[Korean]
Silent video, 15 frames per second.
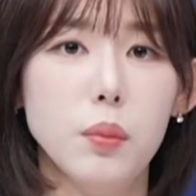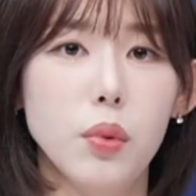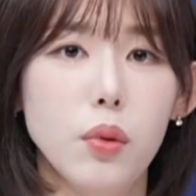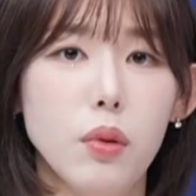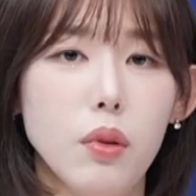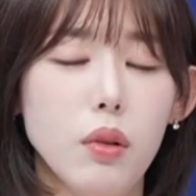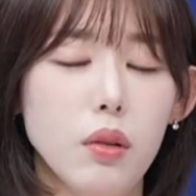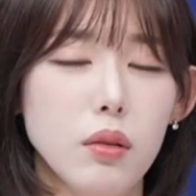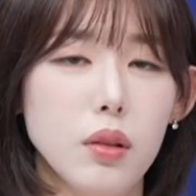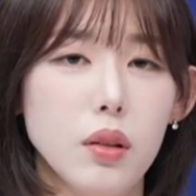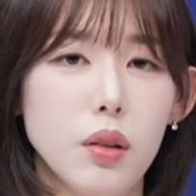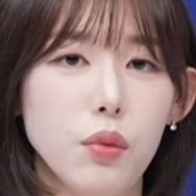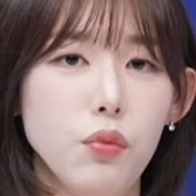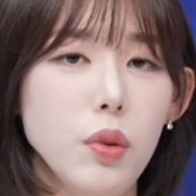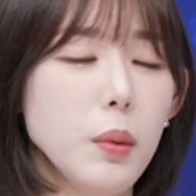뭐
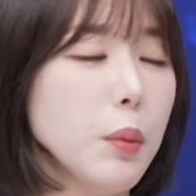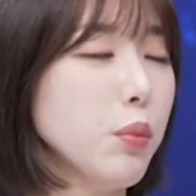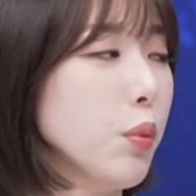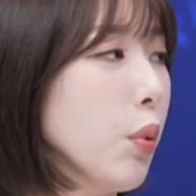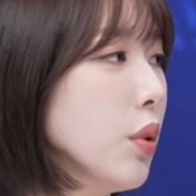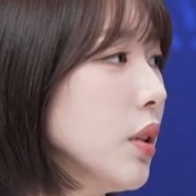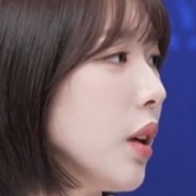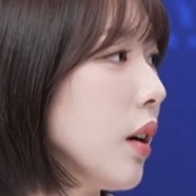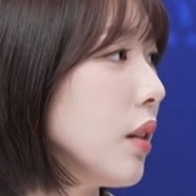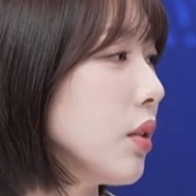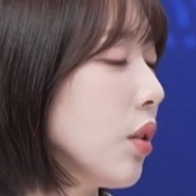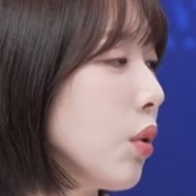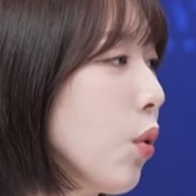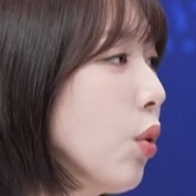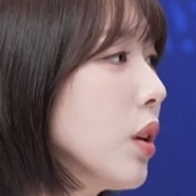그 위메프 본사
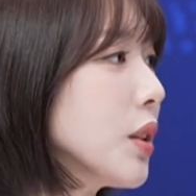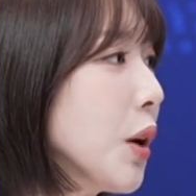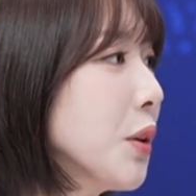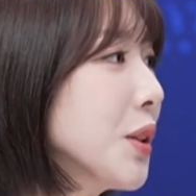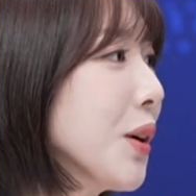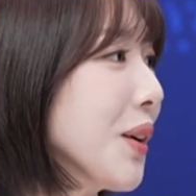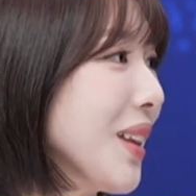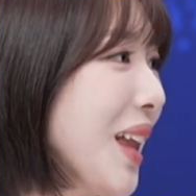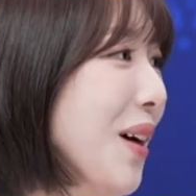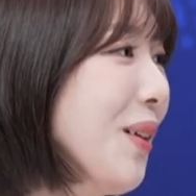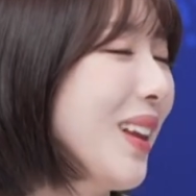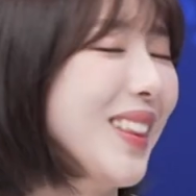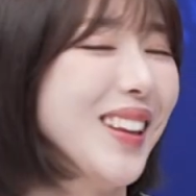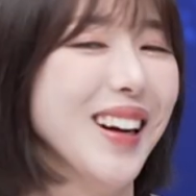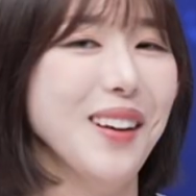가서 공기청정기
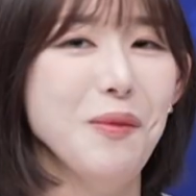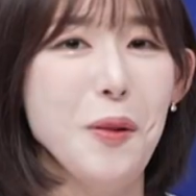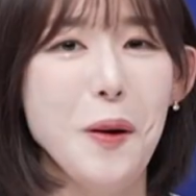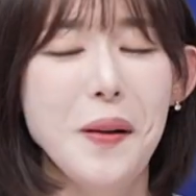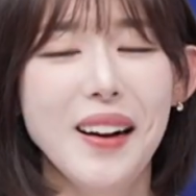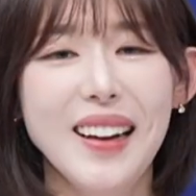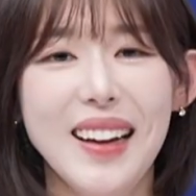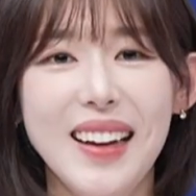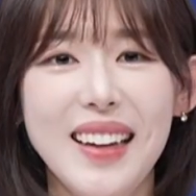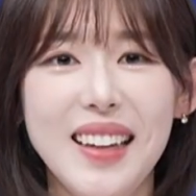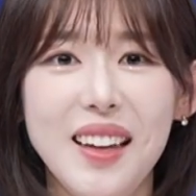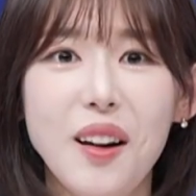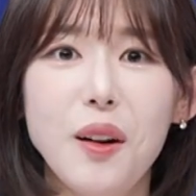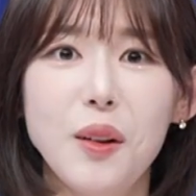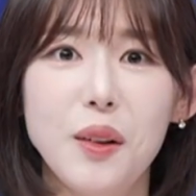떼왔다 뭐
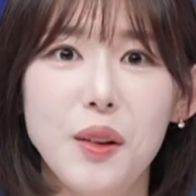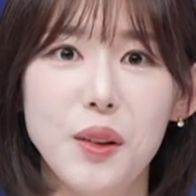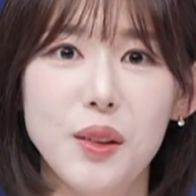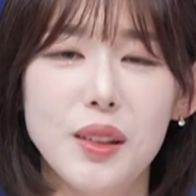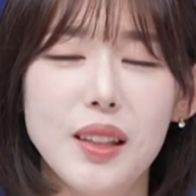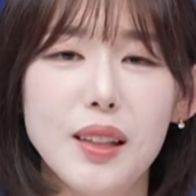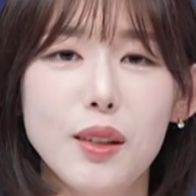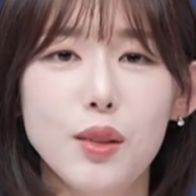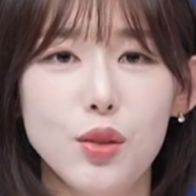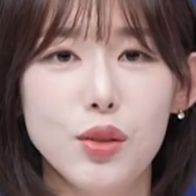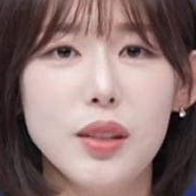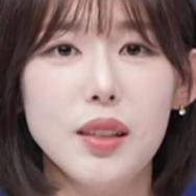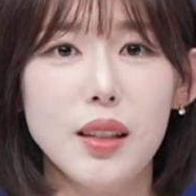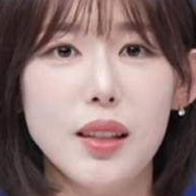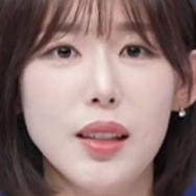이런 그런
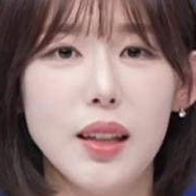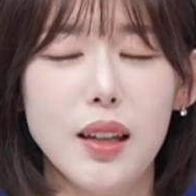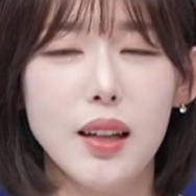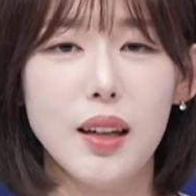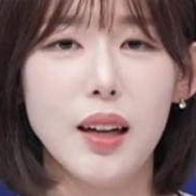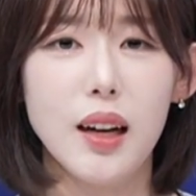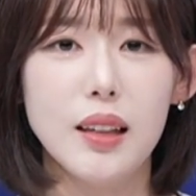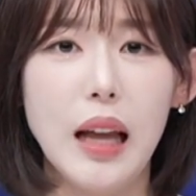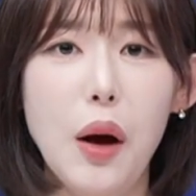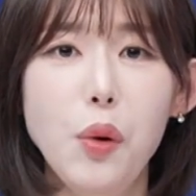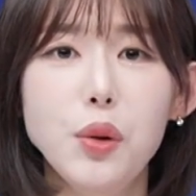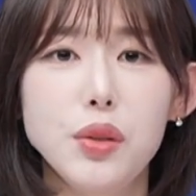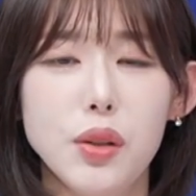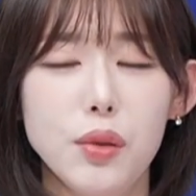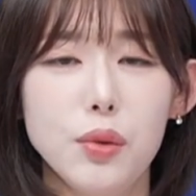뉴스 기사가
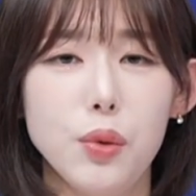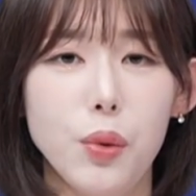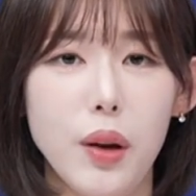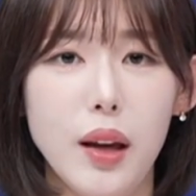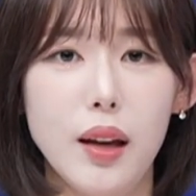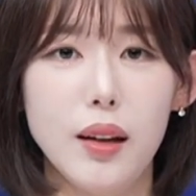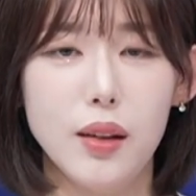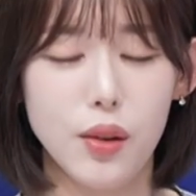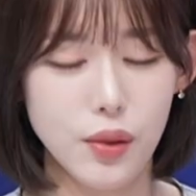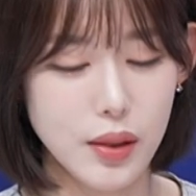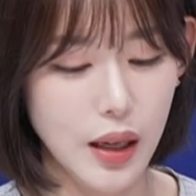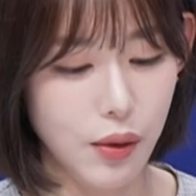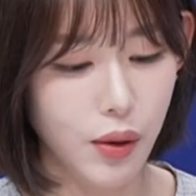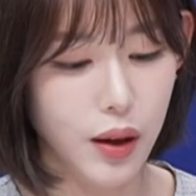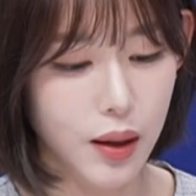나올 정도의 그런
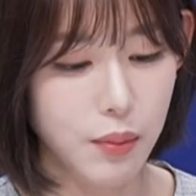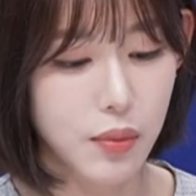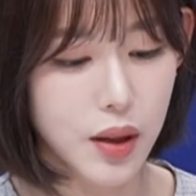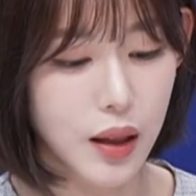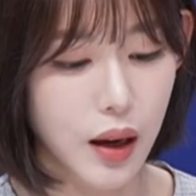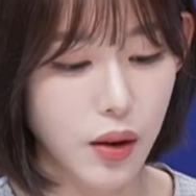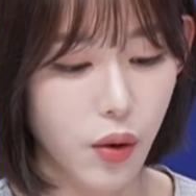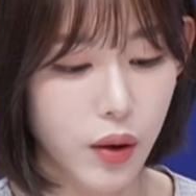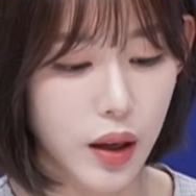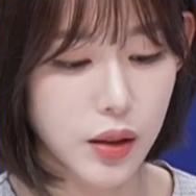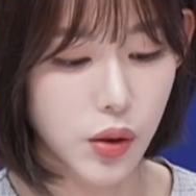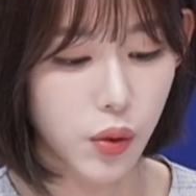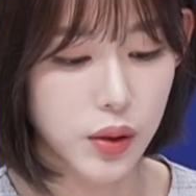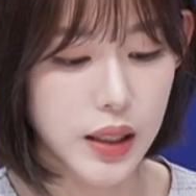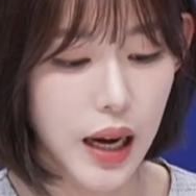상황입니다. 영향이
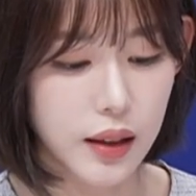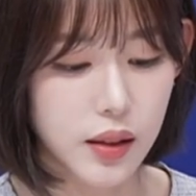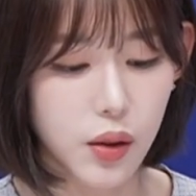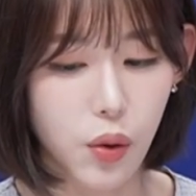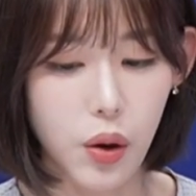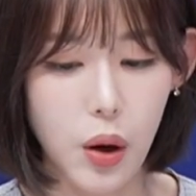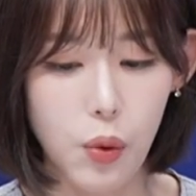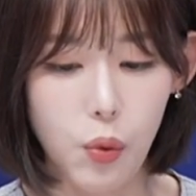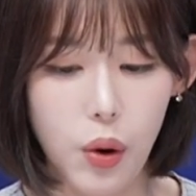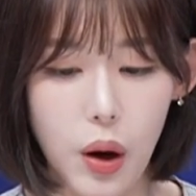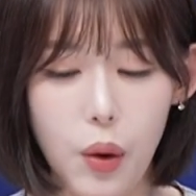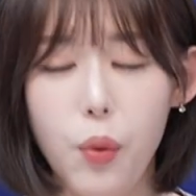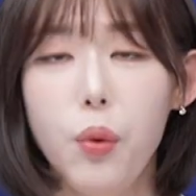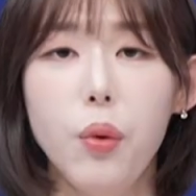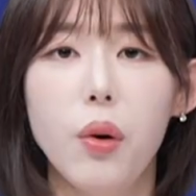적지 않을 거라고
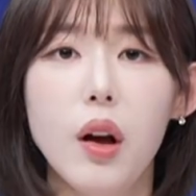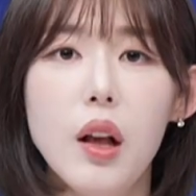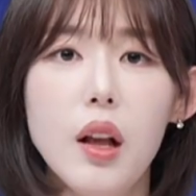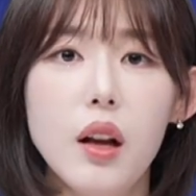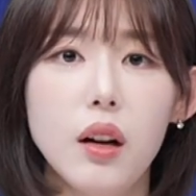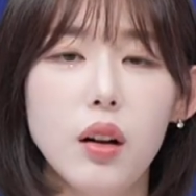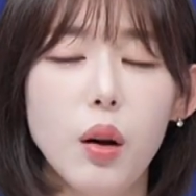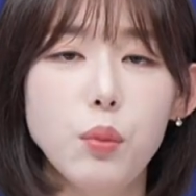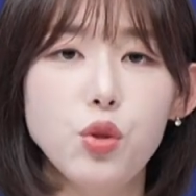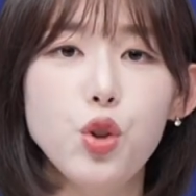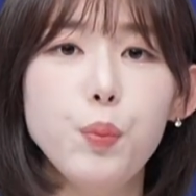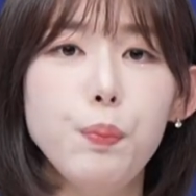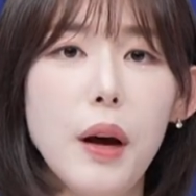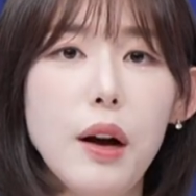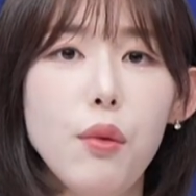하고, 그럼
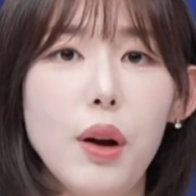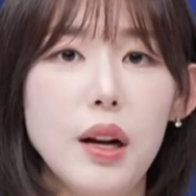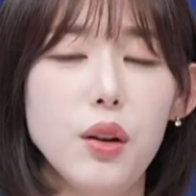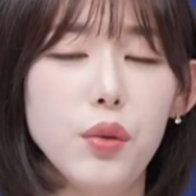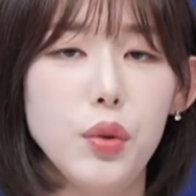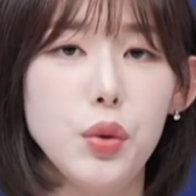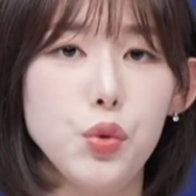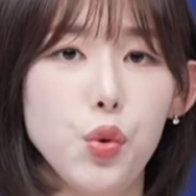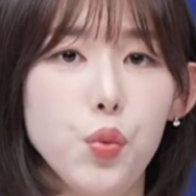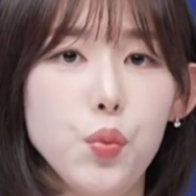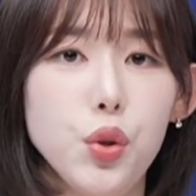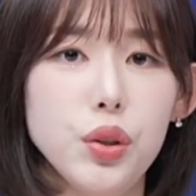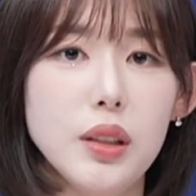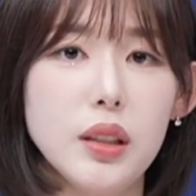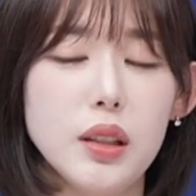쿠팡 관련된
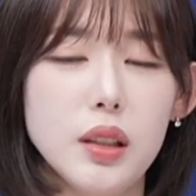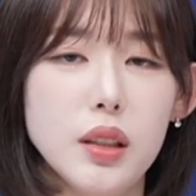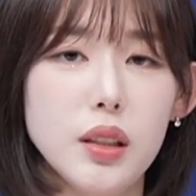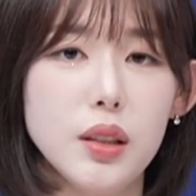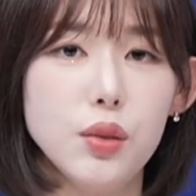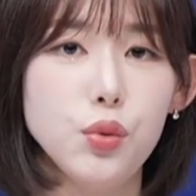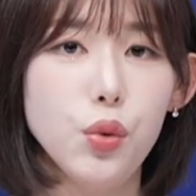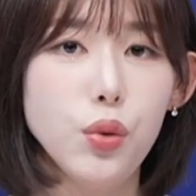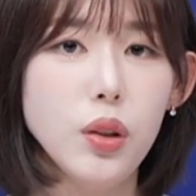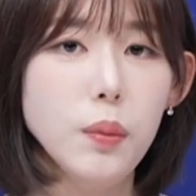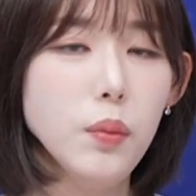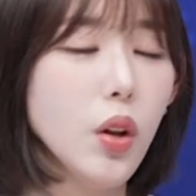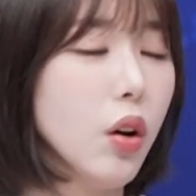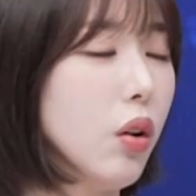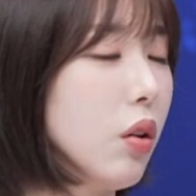종목들은
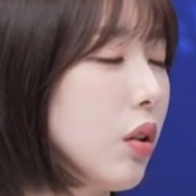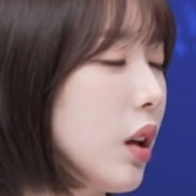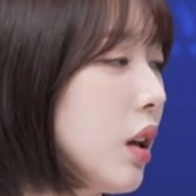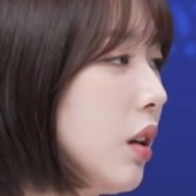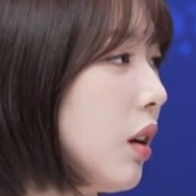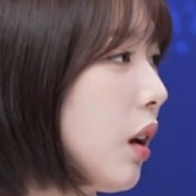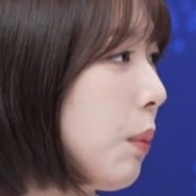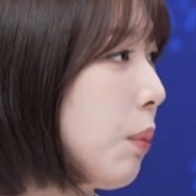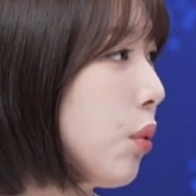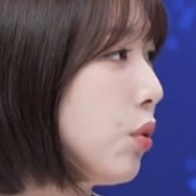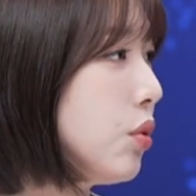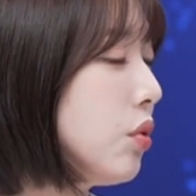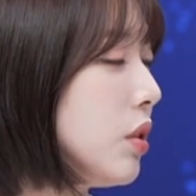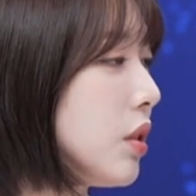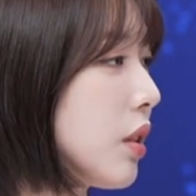조금 더 길게 볼
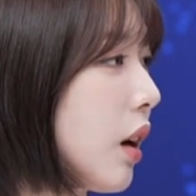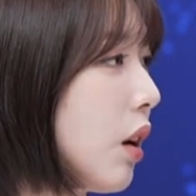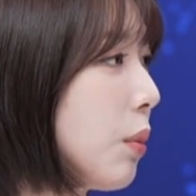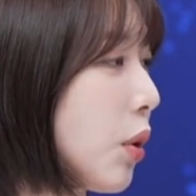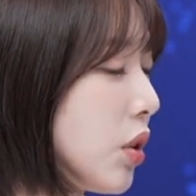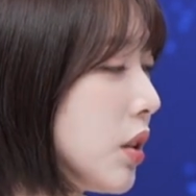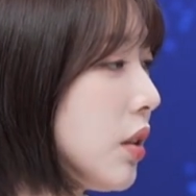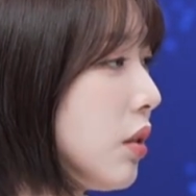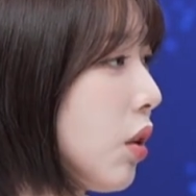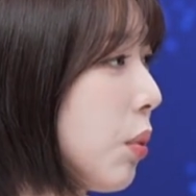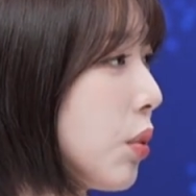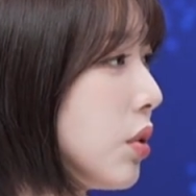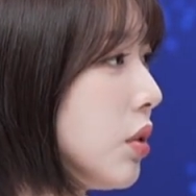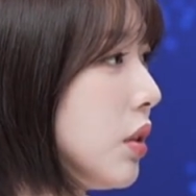수 있을까요? 며칠은 더 볼 수